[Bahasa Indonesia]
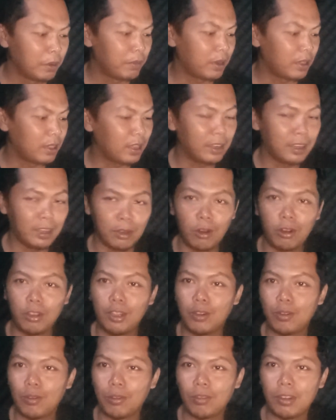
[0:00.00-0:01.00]
pertanian
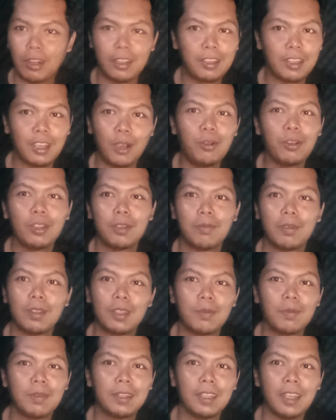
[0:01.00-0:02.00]
hortikultura jauh
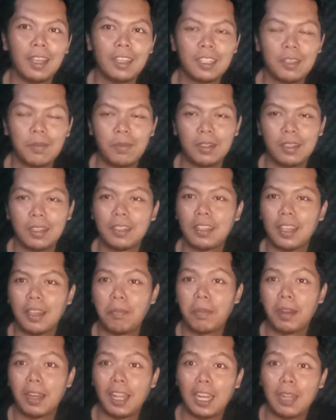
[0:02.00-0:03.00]
teman-teman ya seperti
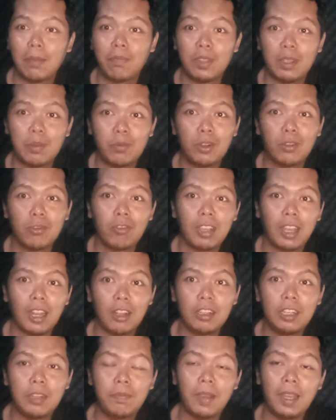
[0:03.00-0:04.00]
saya menanam timun itu
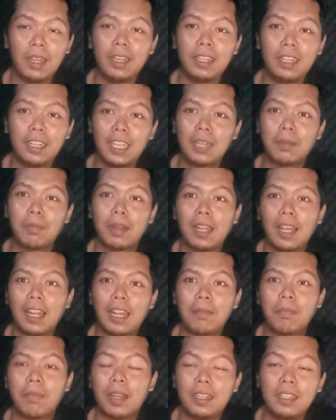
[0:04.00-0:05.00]
kalau dibanding dengan
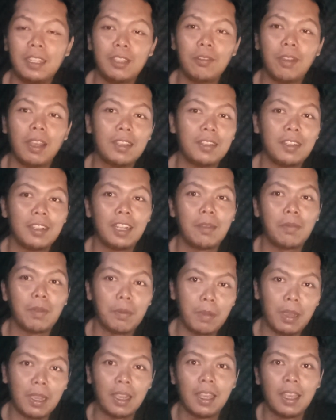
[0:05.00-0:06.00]
menanam padi itu hasilnya
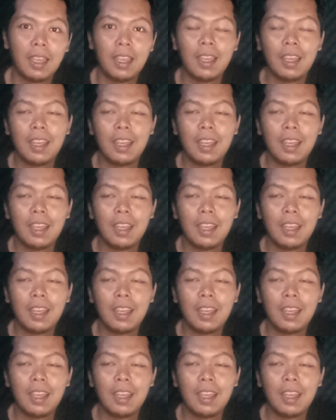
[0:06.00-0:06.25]
memang